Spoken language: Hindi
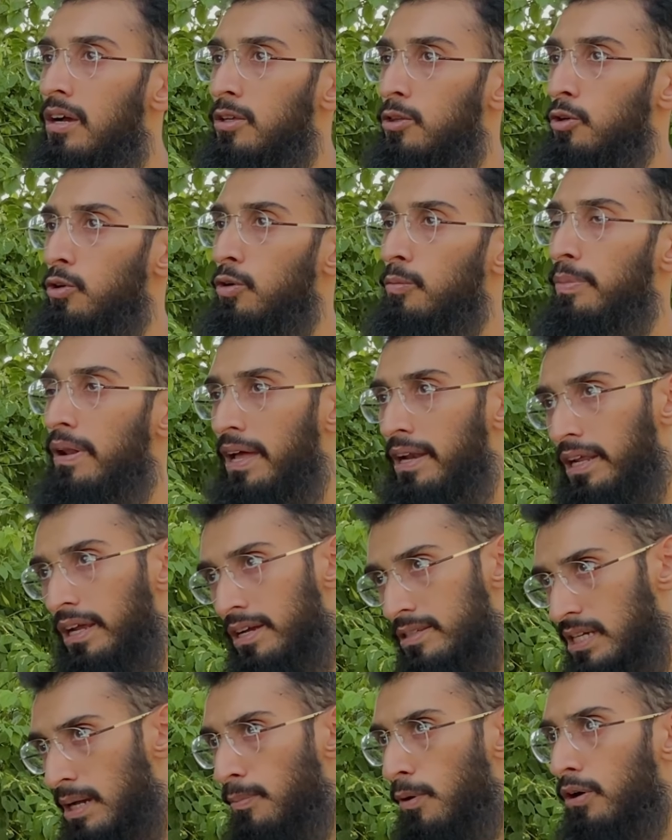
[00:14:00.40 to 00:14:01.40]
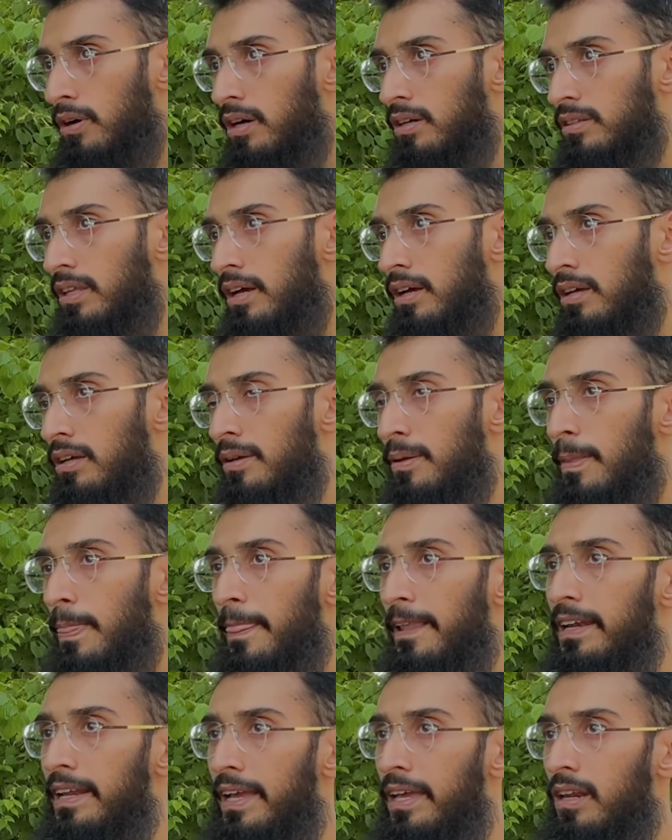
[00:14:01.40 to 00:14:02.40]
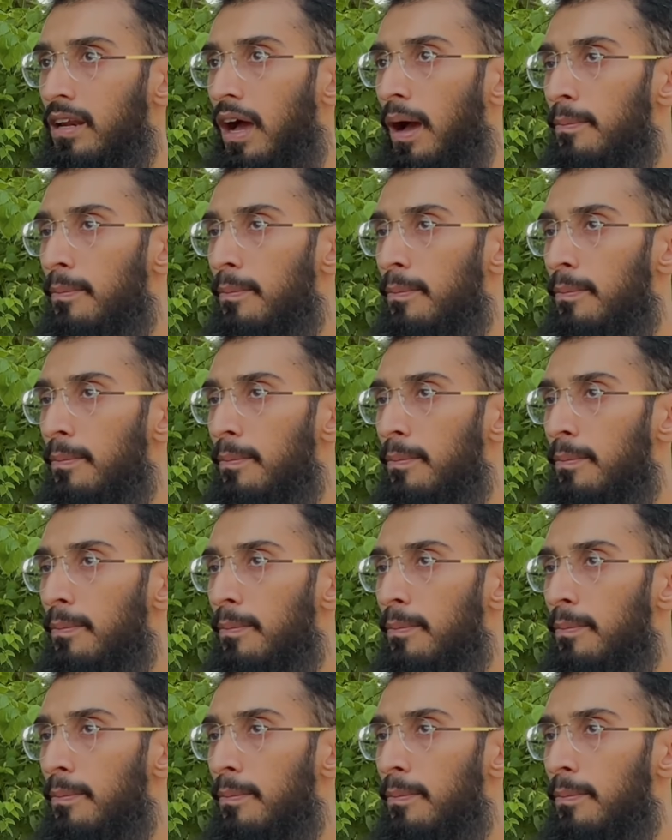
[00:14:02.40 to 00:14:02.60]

तो ब्रैली का अच्छा प्रोडक्ट था लेकिन